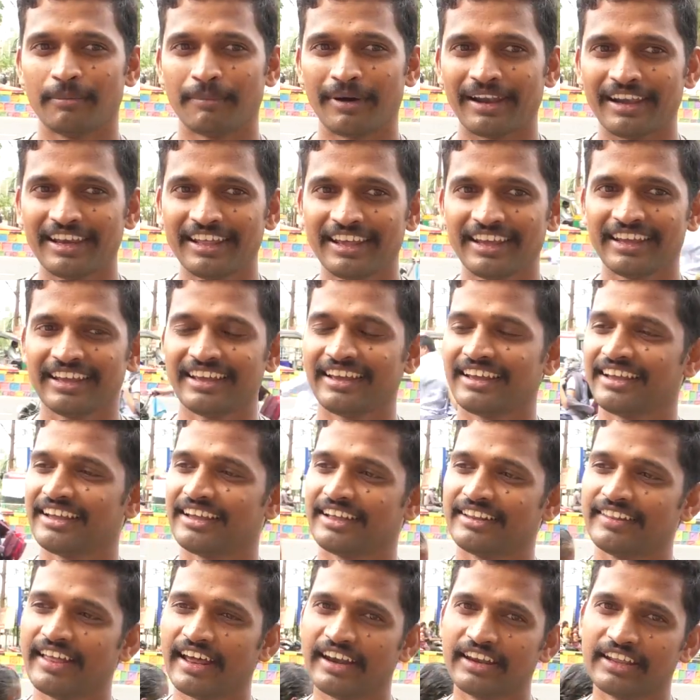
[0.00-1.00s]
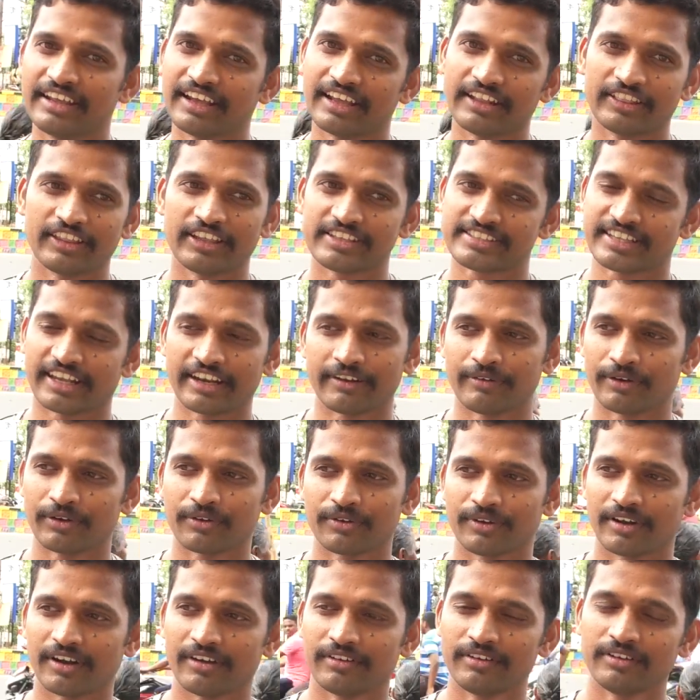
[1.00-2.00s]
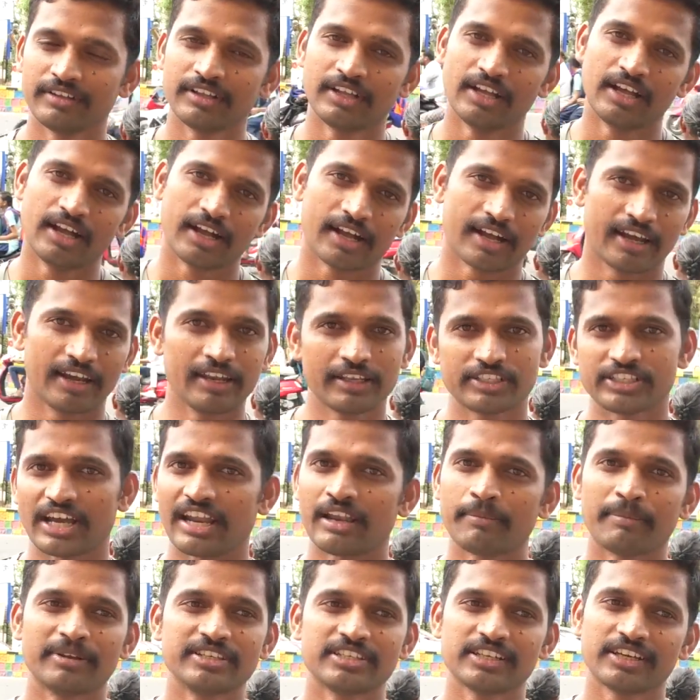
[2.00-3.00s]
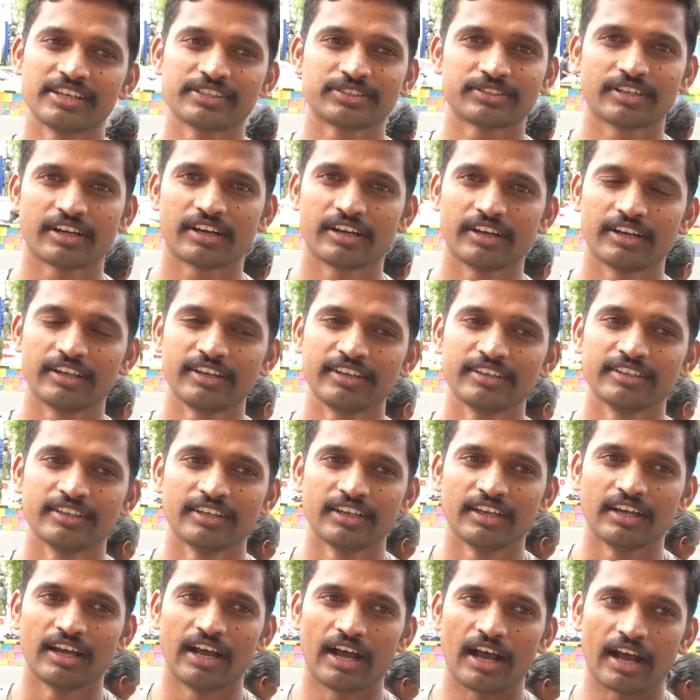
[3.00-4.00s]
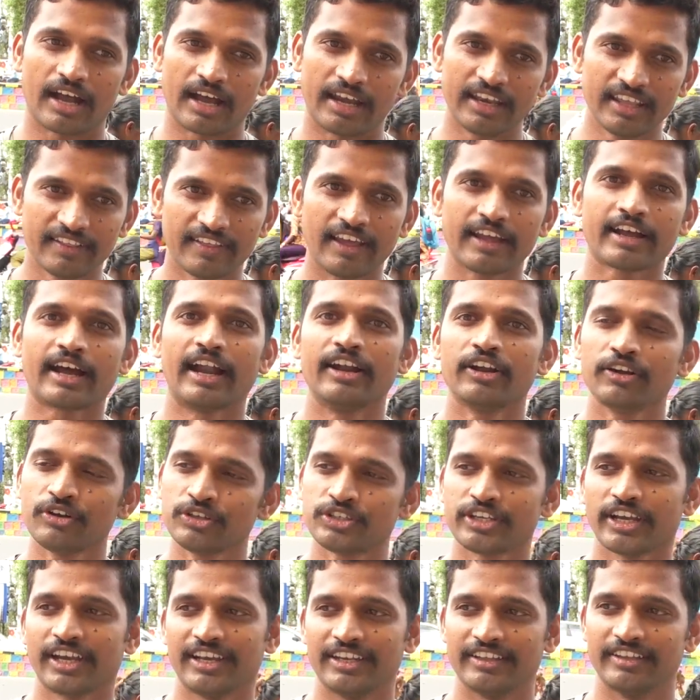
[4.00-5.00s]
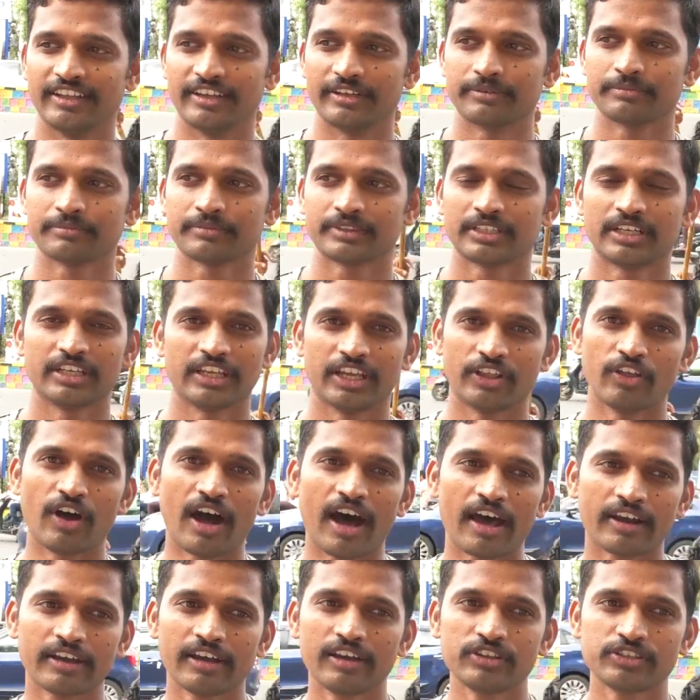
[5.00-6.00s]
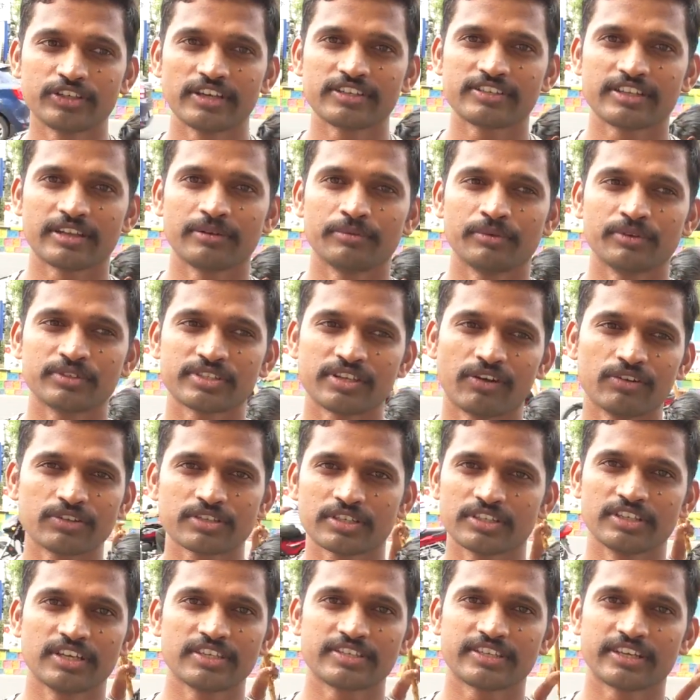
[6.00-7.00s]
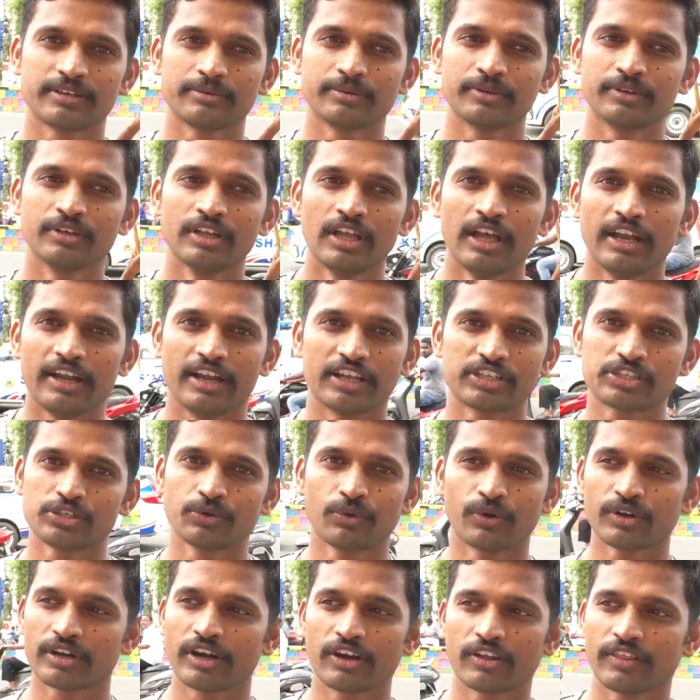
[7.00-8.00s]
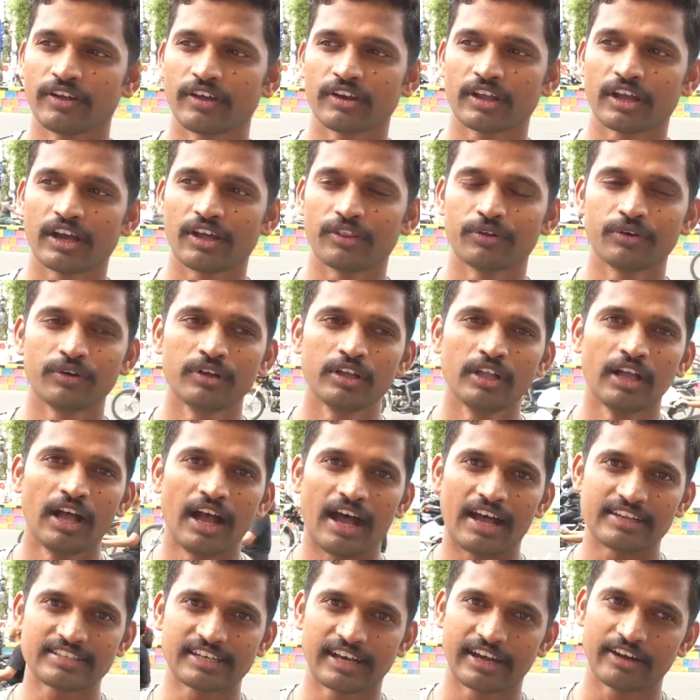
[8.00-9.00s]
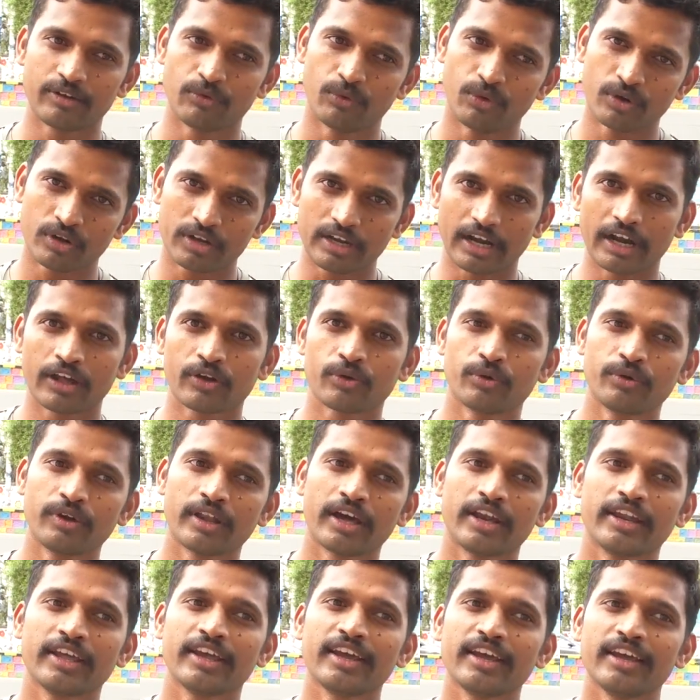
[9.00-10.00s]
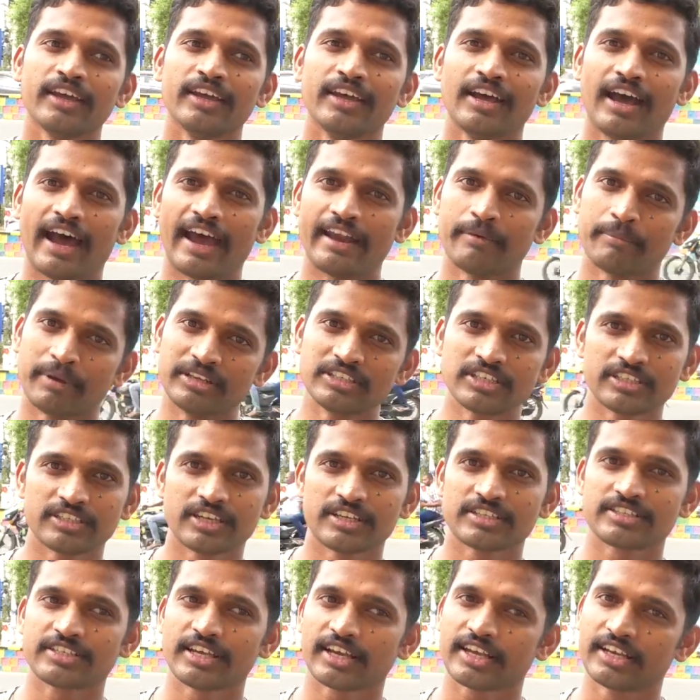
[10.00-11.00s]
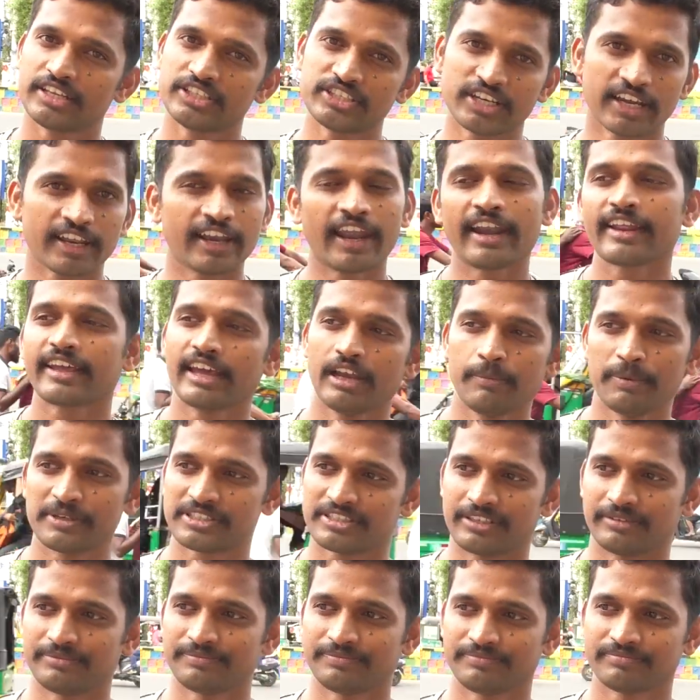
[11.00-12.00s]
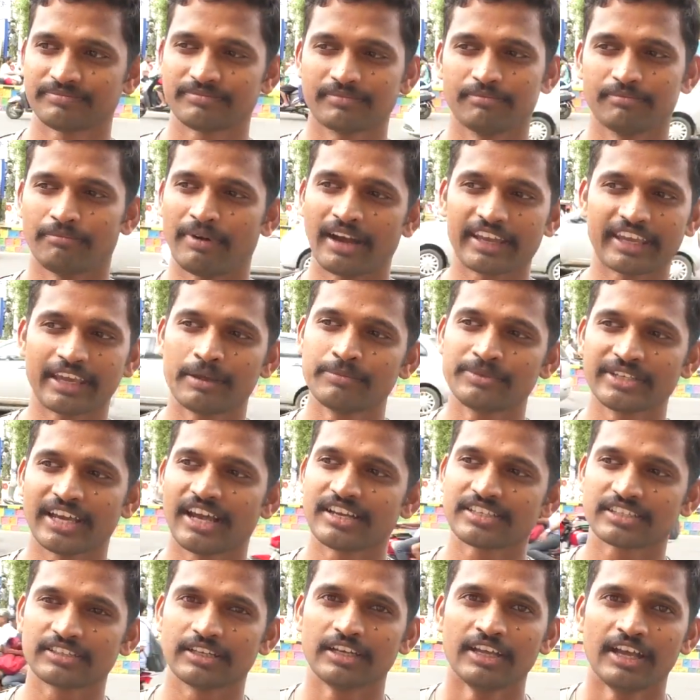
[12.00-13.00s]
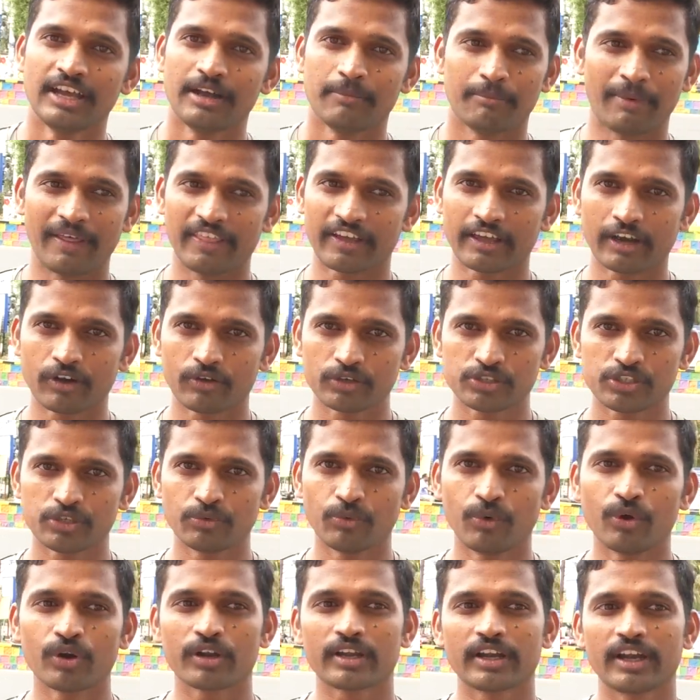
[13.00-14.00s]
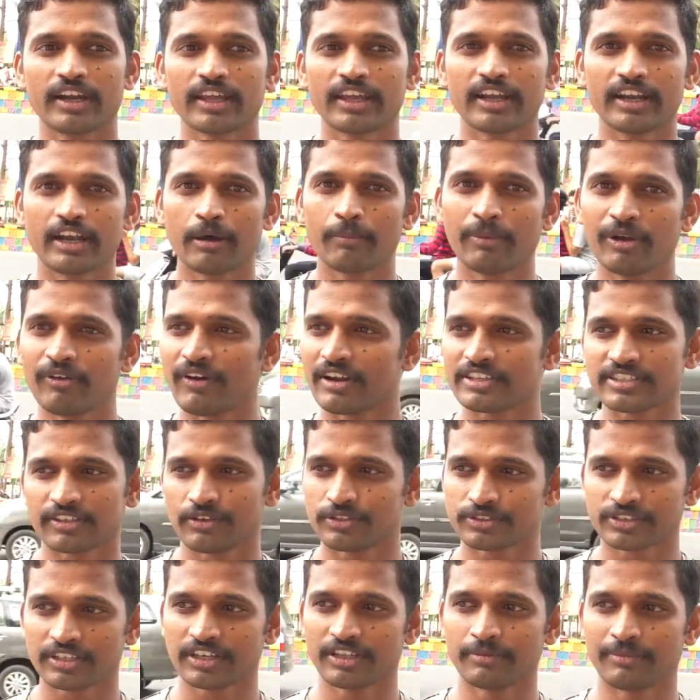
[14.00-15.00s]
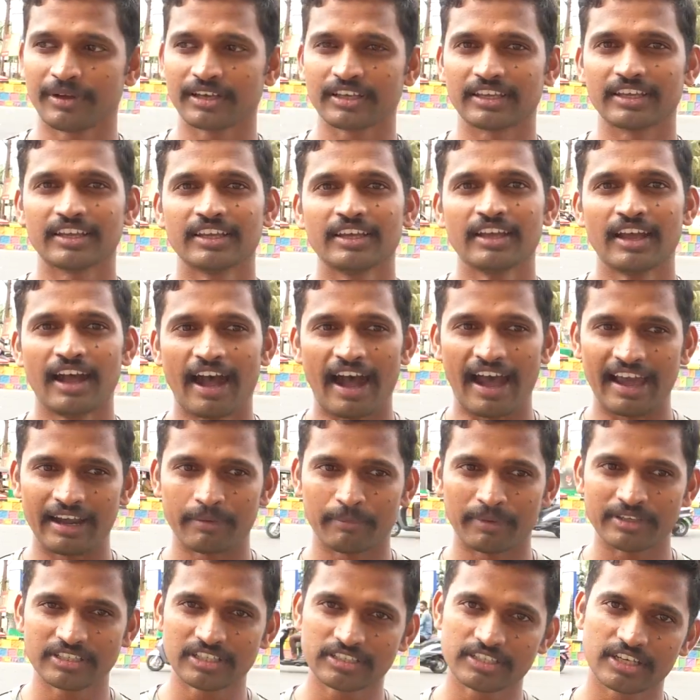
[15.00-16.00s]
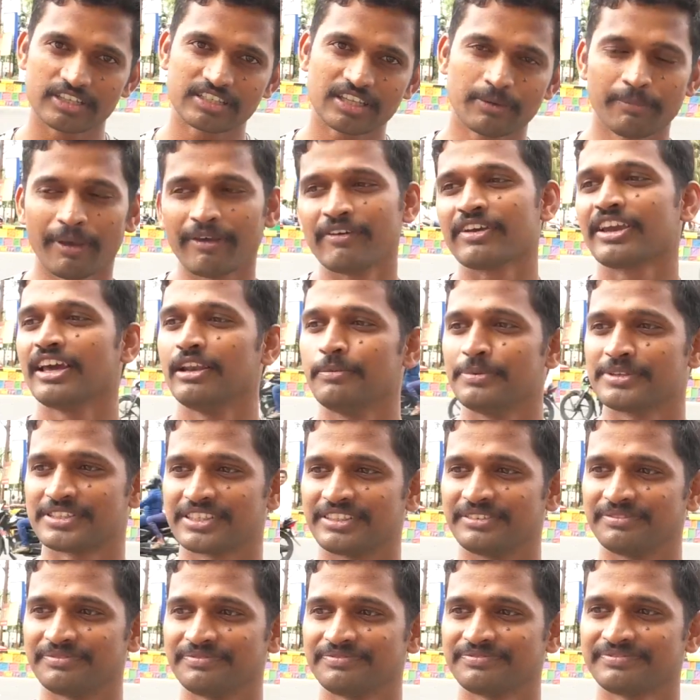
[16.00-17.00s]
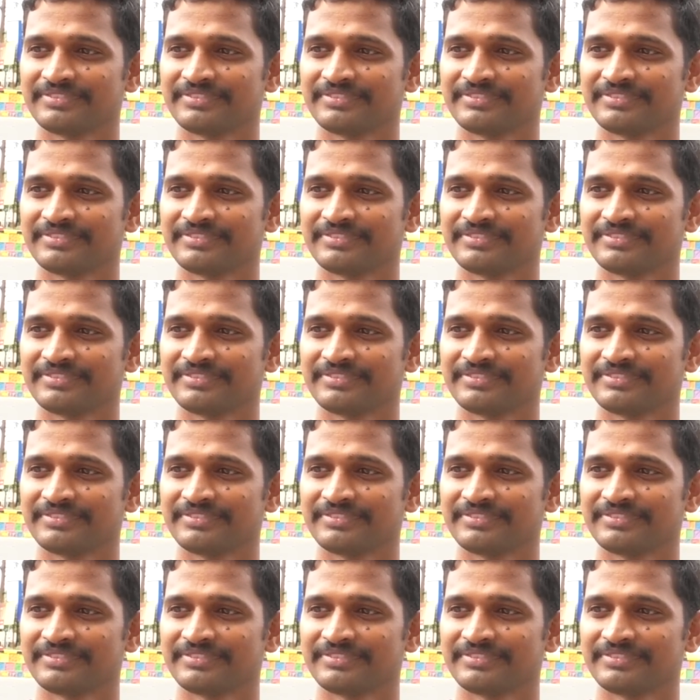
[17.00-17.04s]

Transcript: మళ్ళీ దాన్ని ఎత్తేస్తారేమో అనుకున్నాను కానీ చాలా మంచి చేస్తున్నారండి కానీ ఇదే కంటిన్యూ చేయాలి ఇదే ఏదో ఆరు నెలలు చేసాము సంవత్సరం చేసాము నెక్స్ట్ ఓట్లు అడుగుదాను కాదు అసలు ఆయన ఓట్లు అడగకుండానే ఆయన మంచి చేస్తే నిజంగానే ఆయన గెలిపిస్తాం మాకేం చేయాల్సిన మా దగ్గరకు వచ్చి ఓట్లు అడిగి డబ్బులు ఇవ్వాల్సిన అవసరం లేదు మాకు ఆయన మంచి చేస్తే మేమే గెలిపిస్తాం